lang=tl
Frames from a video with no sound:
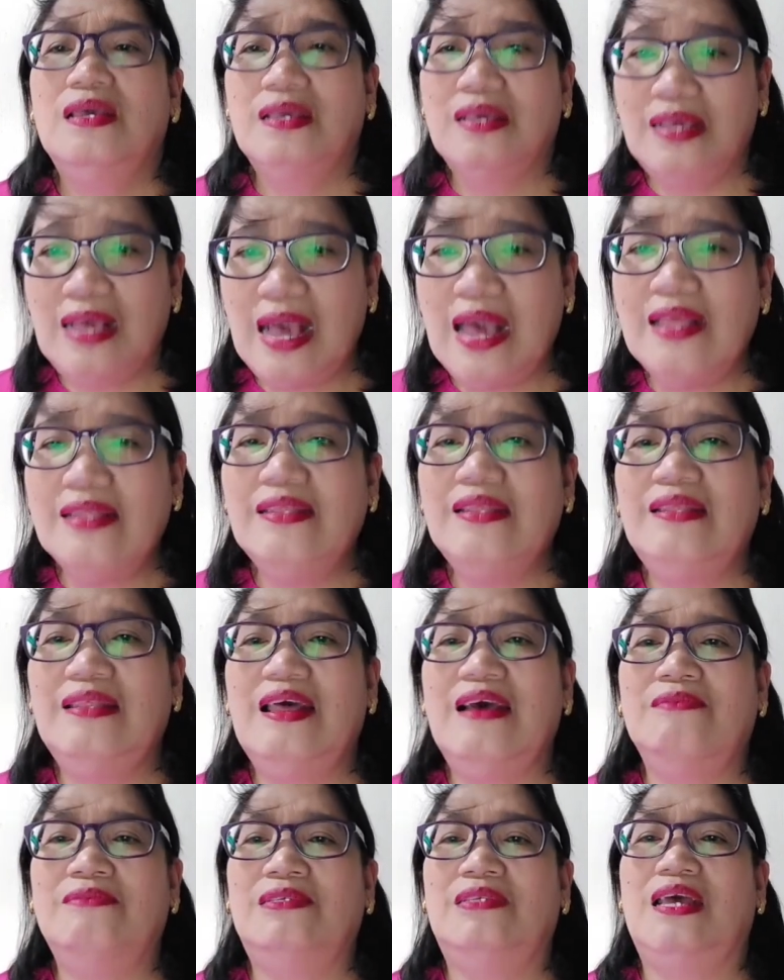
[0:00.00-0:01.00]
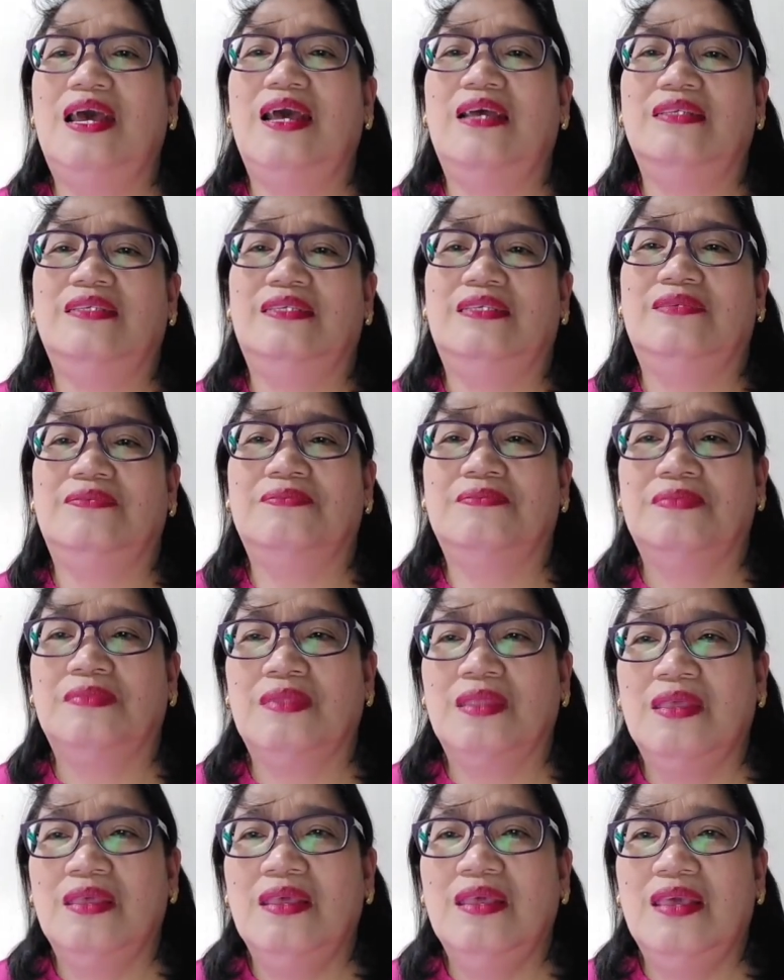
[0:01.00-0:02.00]
God loves us.
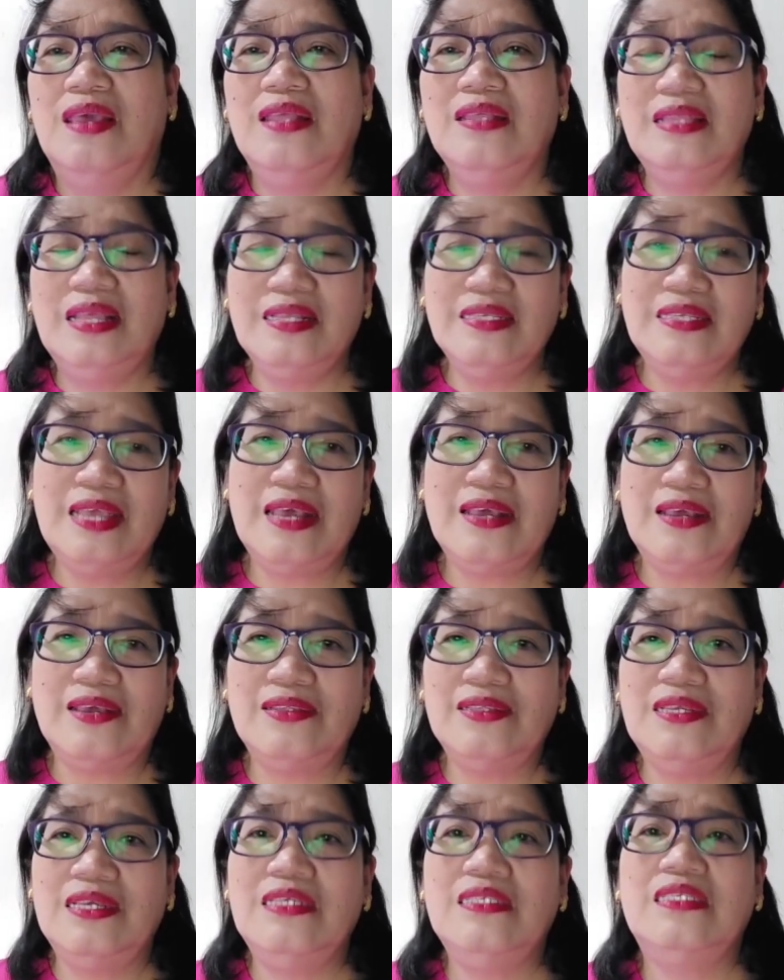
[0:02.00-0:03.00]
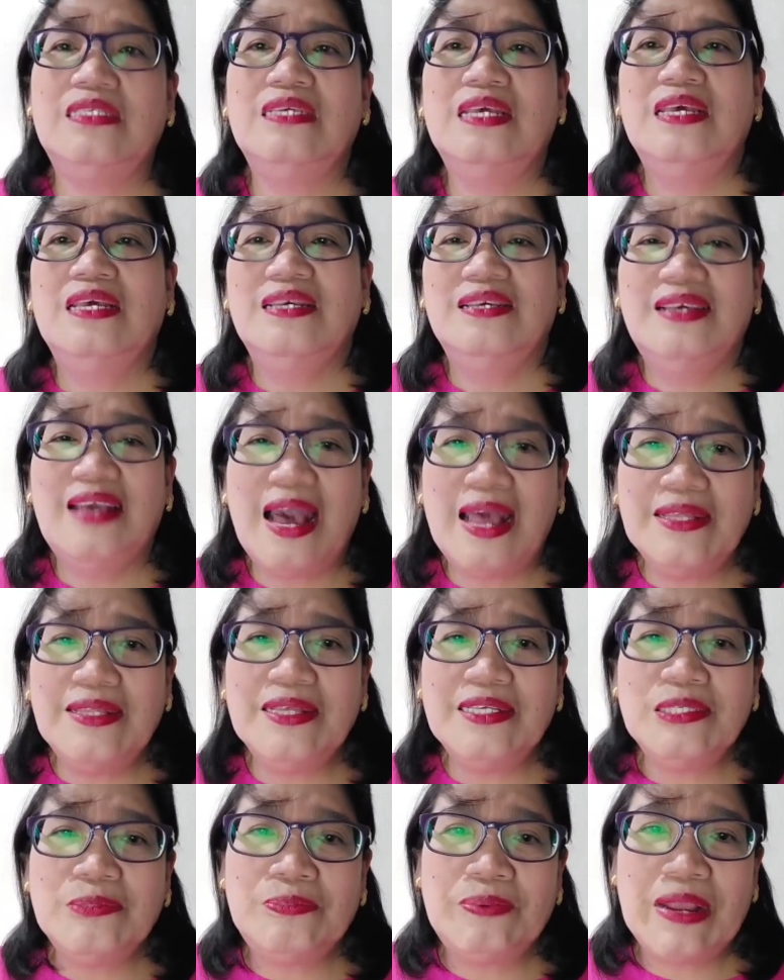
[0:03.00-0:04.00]
And then second is, God
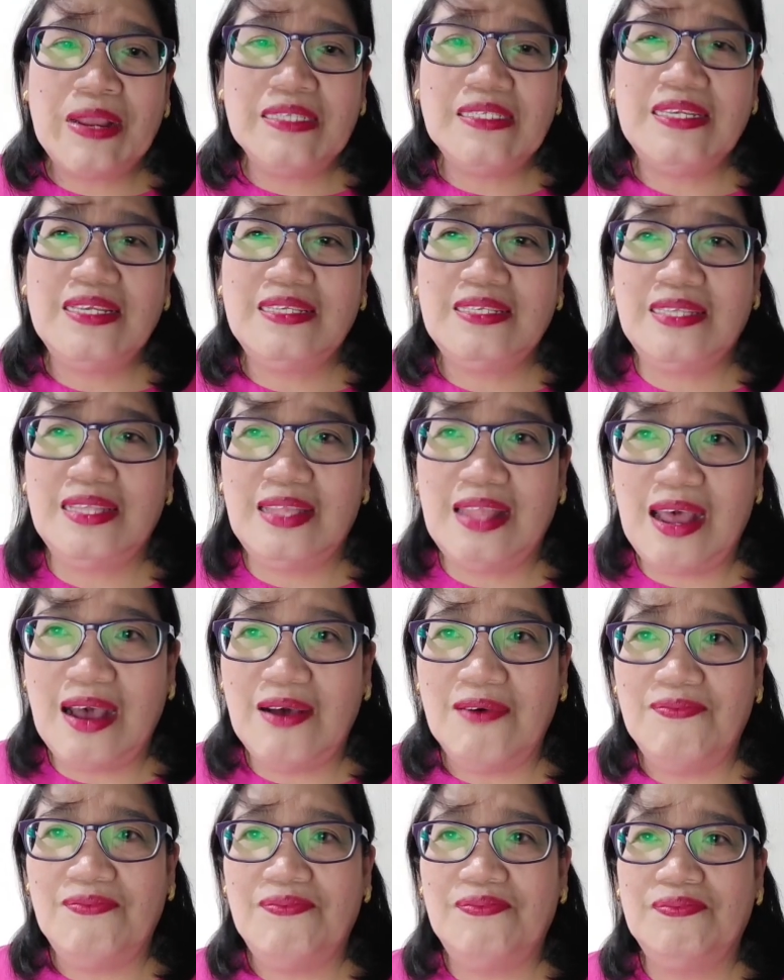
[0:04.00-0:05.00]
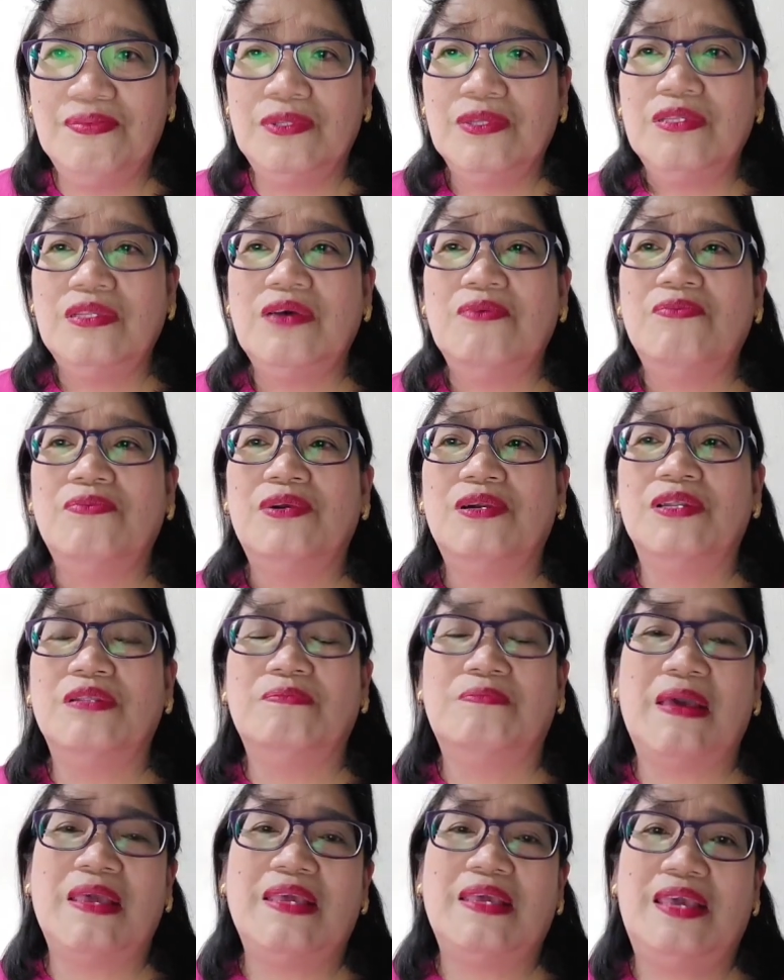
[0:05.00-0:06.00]
expressed His love to the
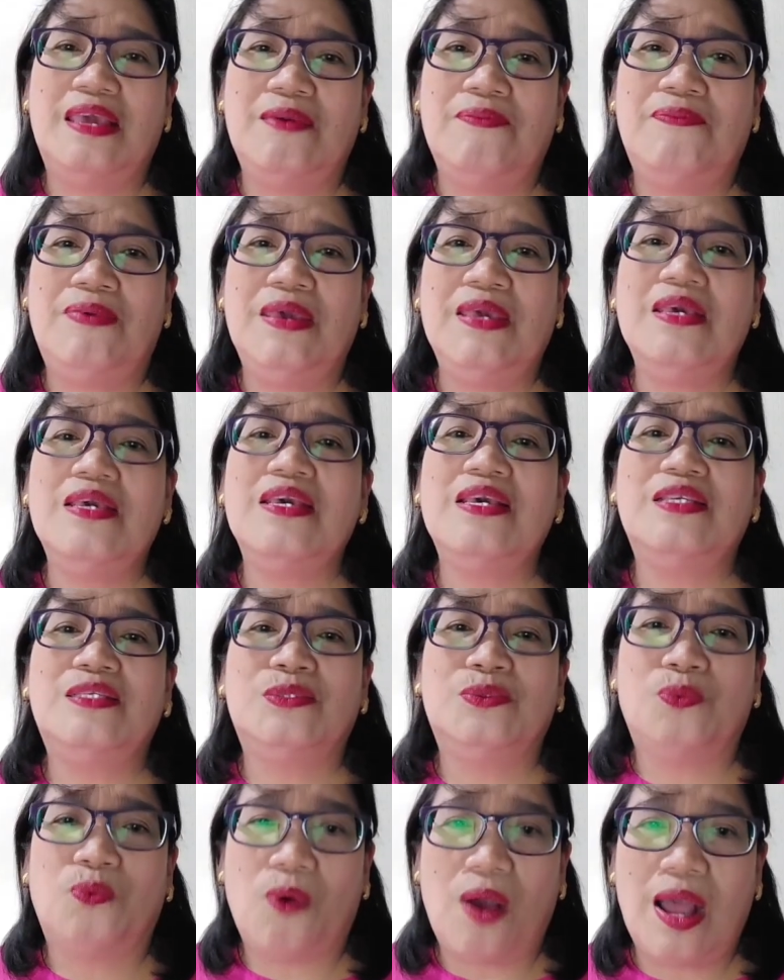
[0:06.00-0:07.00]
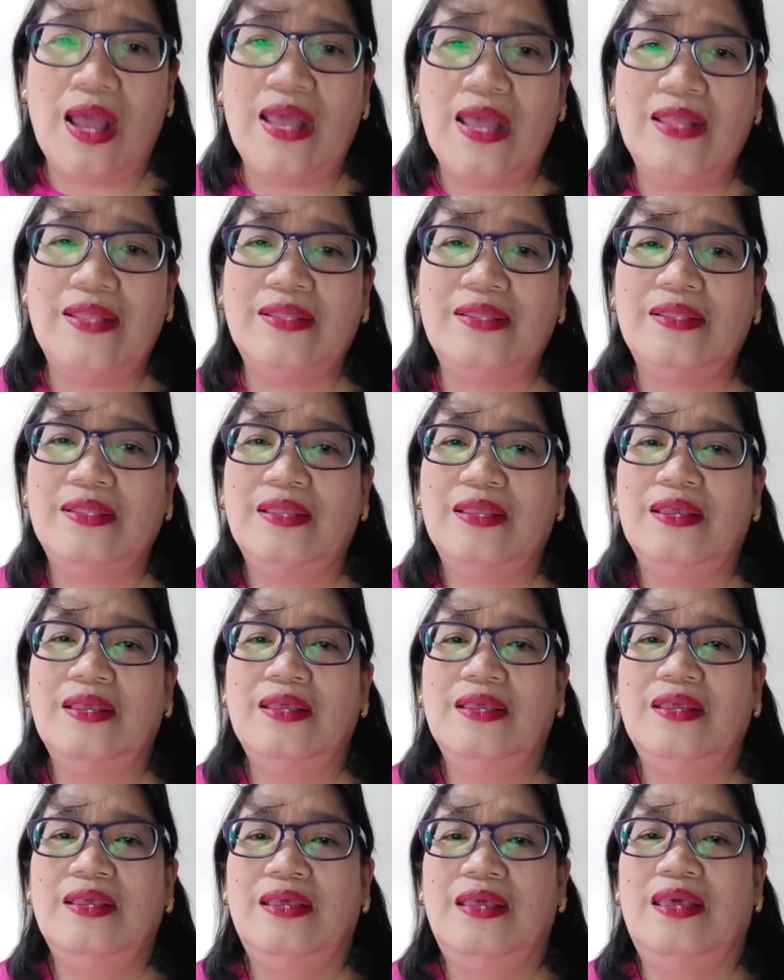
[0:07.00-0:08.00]
world by giving His one
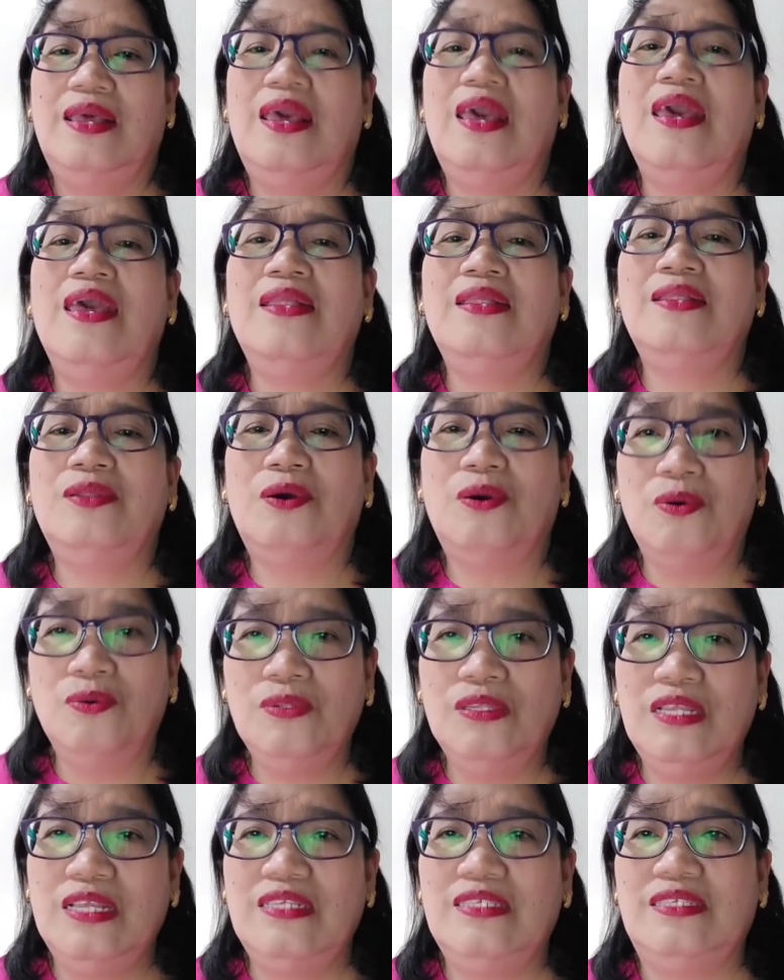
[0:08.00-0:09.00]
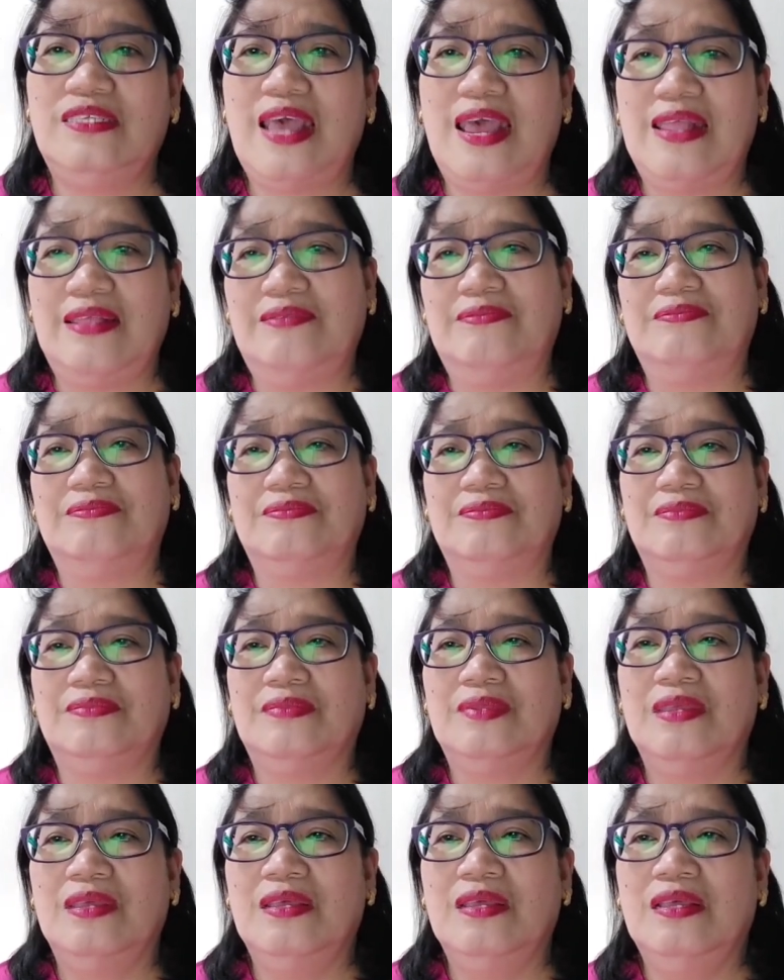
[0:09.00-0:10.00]
and only Son.
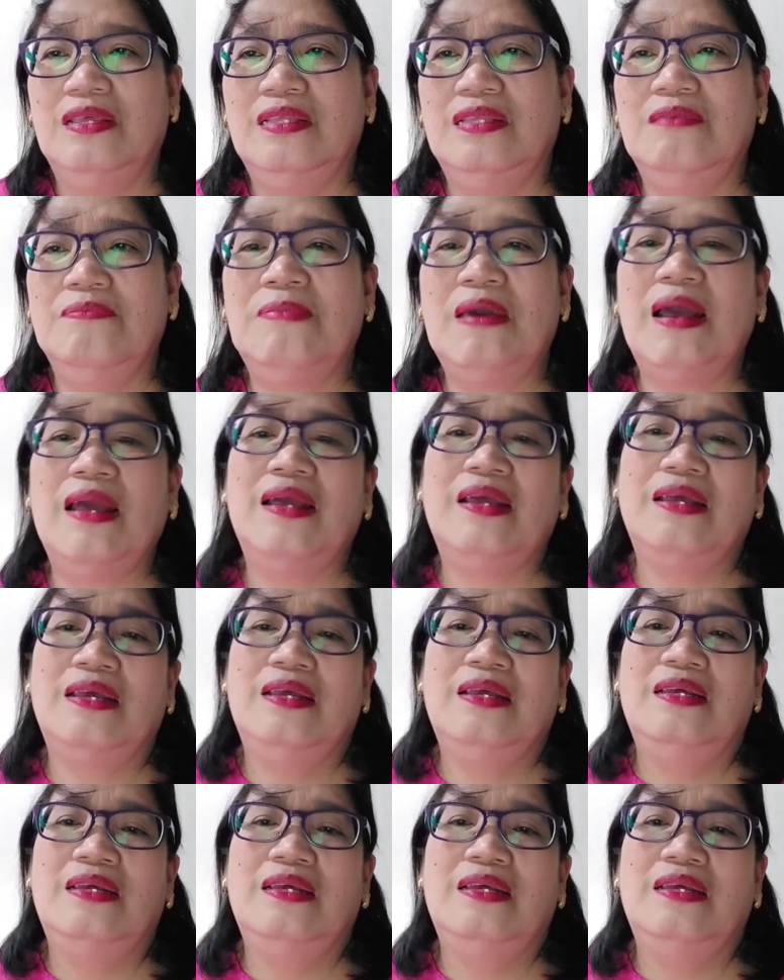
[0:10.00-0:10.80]
Diba?